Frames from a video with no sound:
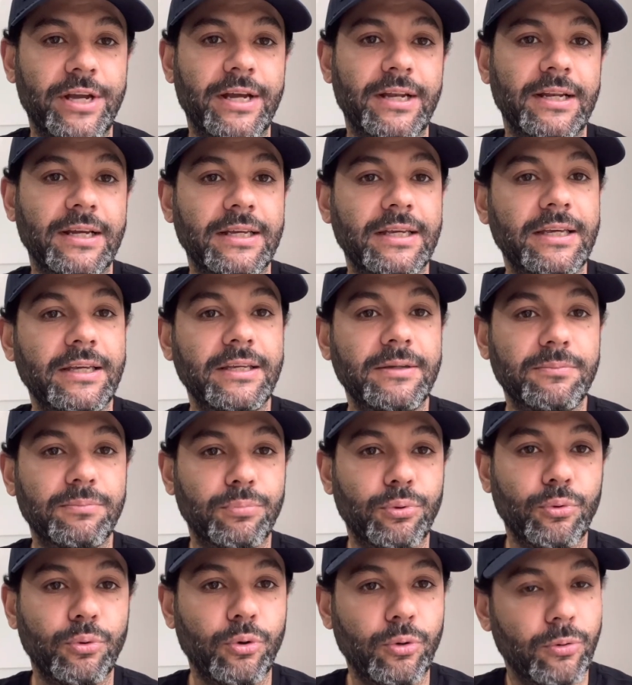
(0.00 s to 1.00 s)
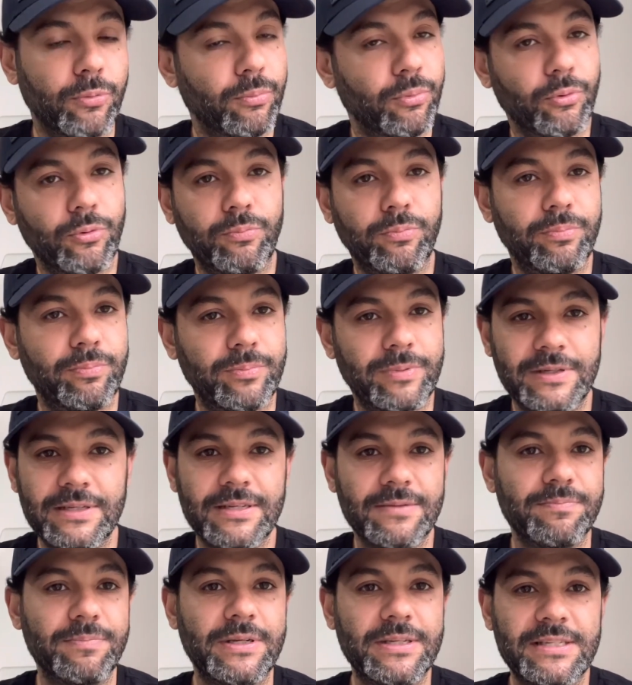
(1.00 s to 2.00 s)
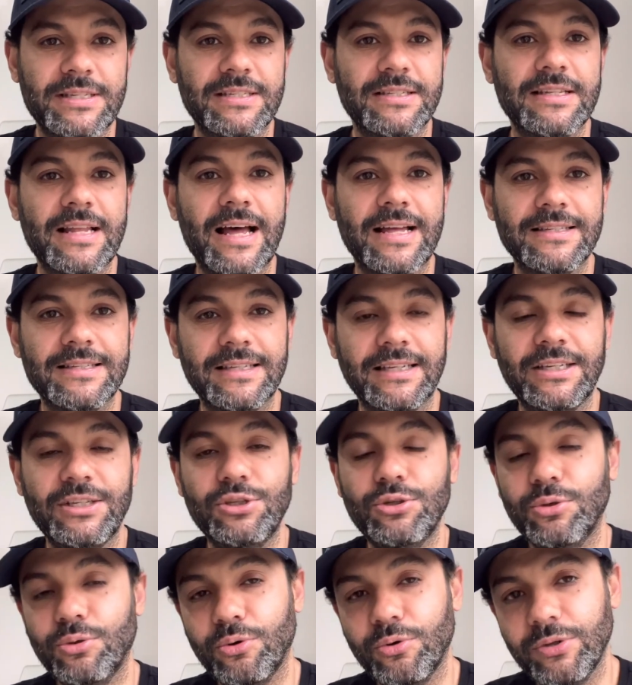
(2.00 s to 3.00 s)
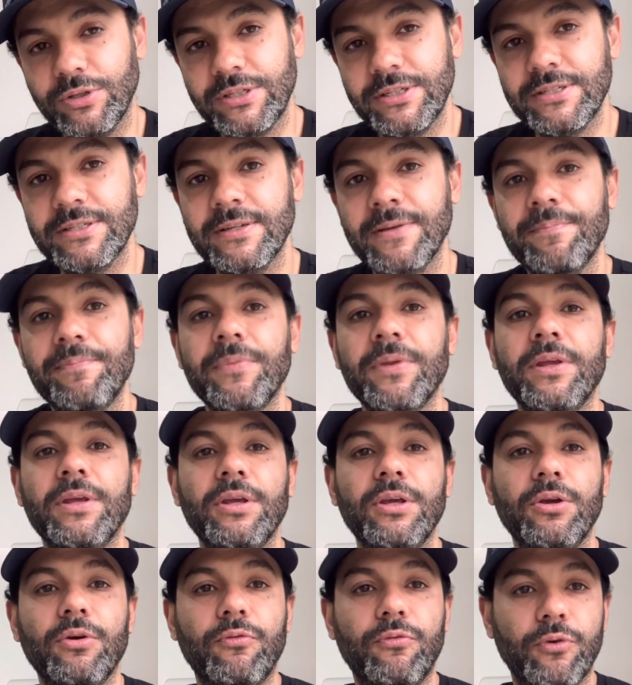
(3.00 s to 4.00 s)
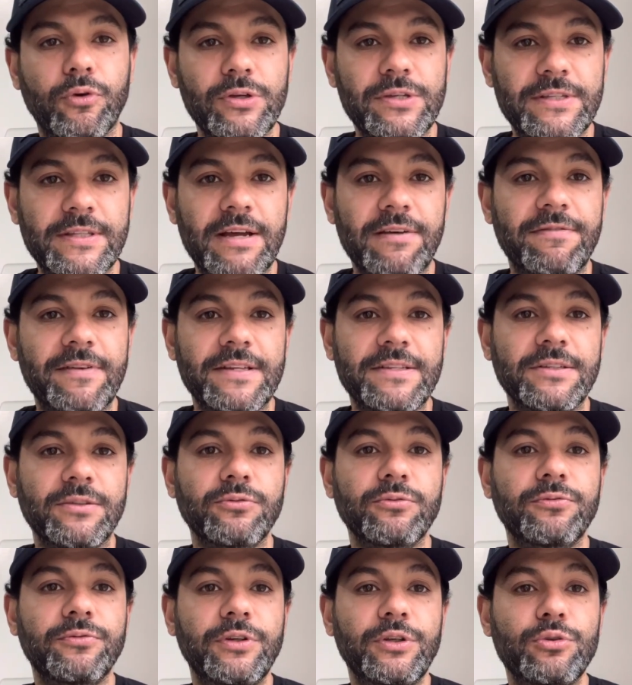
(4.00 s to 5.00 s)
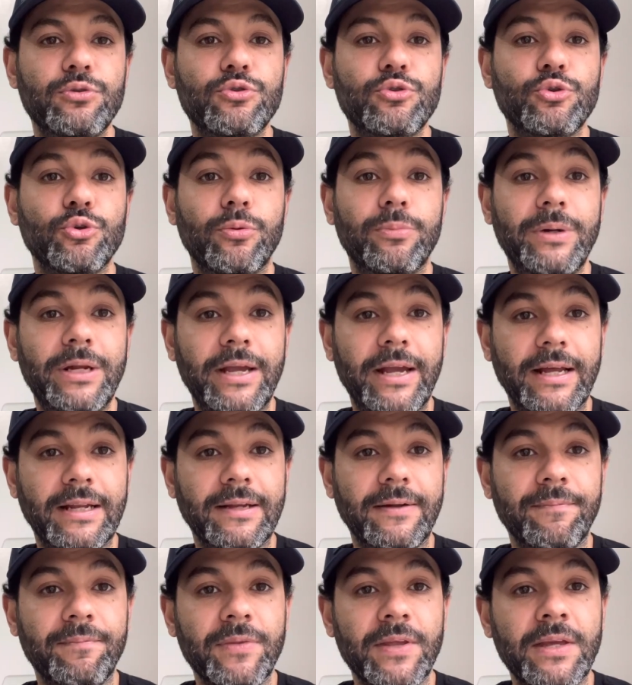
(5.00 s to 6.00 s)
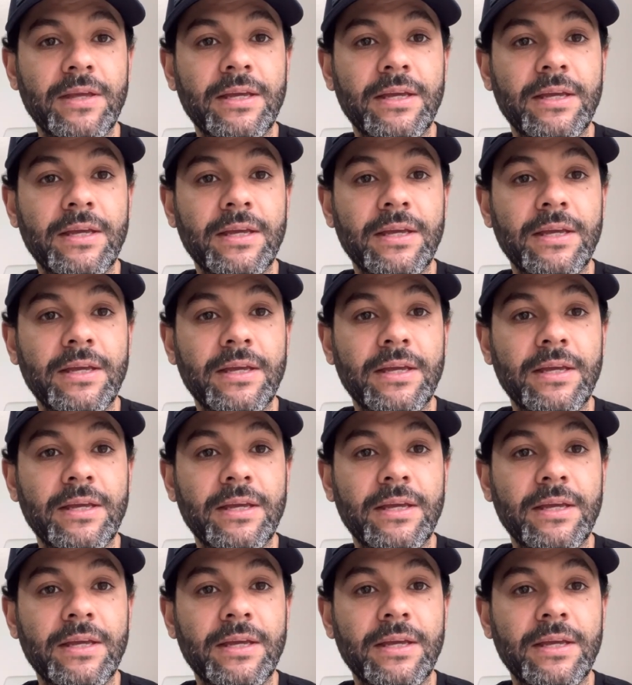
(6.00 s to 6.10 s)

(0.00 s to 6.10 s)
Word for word: ela aqui por, por, por esses lados aqui de Londres, eu vou estar fazendo um vídeo sobre ela.